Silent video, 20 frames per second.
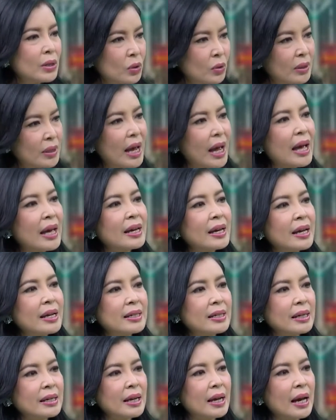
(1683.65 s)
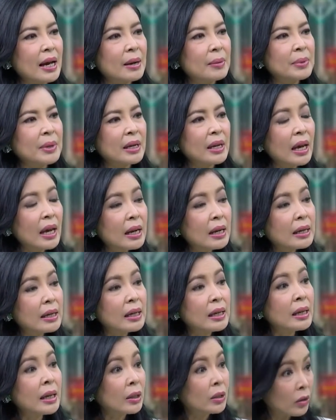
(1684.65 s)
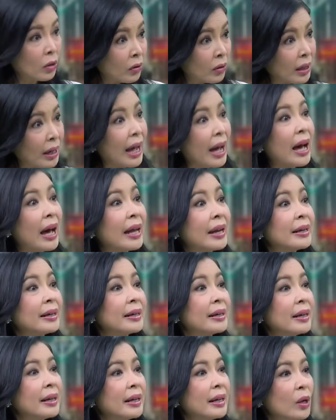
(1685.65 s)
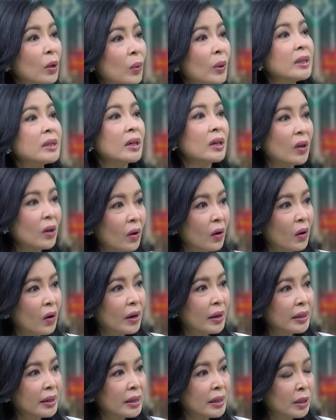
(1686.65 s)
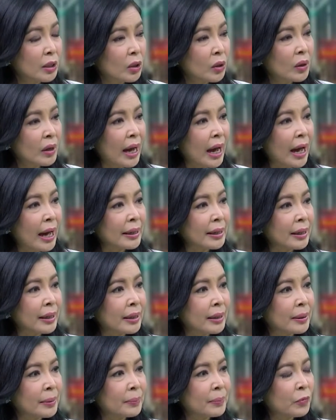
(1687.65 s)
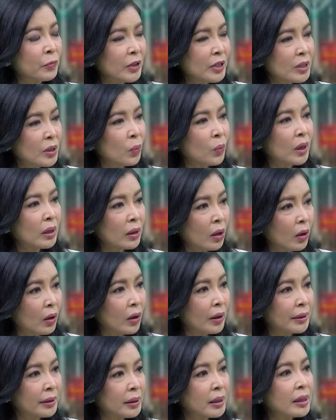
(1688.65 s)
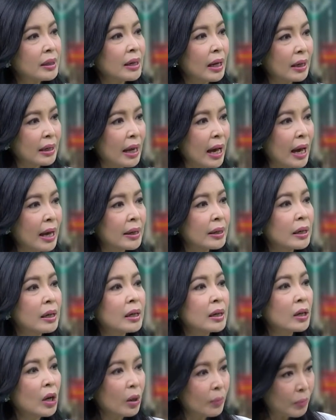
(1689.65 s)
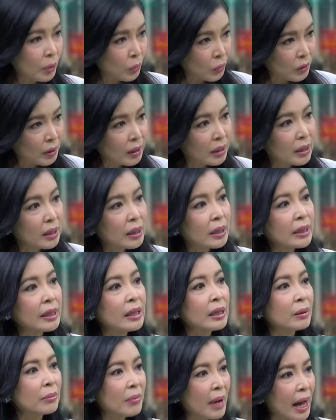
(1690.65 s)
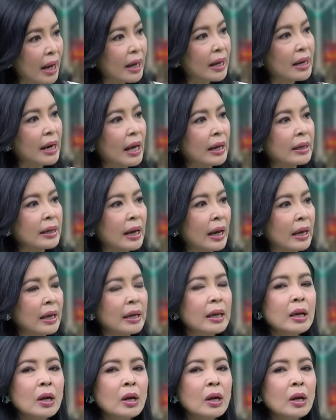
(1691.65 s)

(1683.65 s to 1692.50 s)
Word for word: สุดท้ายค่ะอาจารย์ขาประเทศนี้ยังต้องการนวัตกรหรือต้องการวิศวกรทางด้านคอมพิวเตอร์อีกมากขนาดไหน